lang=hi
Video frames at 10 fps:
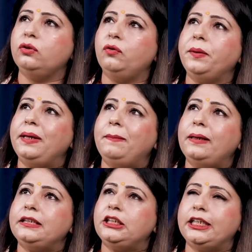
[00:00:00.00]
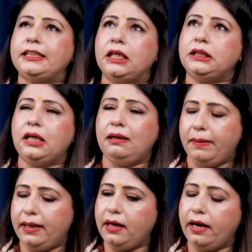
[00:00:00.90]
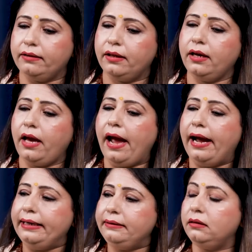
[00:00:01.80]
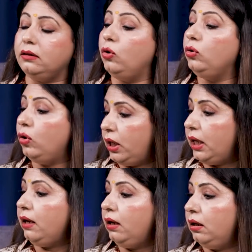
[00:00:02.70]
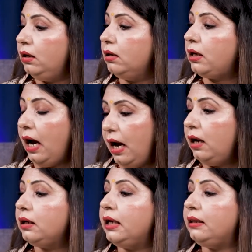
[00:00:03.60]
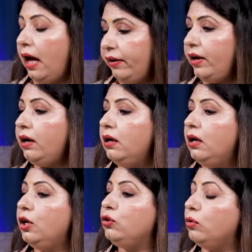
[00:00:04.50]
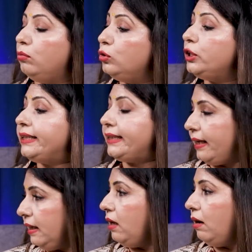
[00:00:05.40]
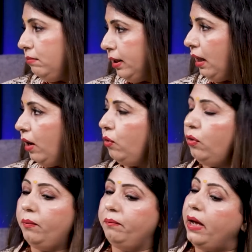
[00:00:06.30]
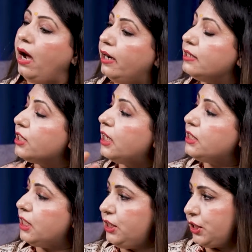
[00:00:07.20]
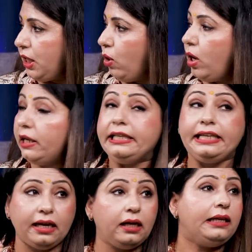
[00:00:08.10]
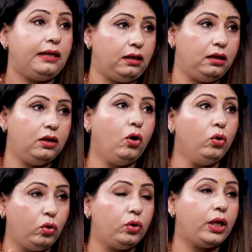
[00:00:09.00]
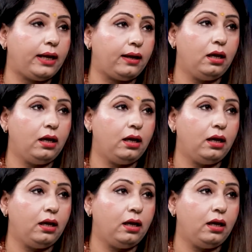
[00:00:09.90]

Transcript: तो वो मेरे पास छः सात साल पहले आए थे एंड उन्होंने कहा कि तारा तुम मुझे सही नाम बताओ मैं हर जगह चेंज कराऊंगा लीगली उन्होंने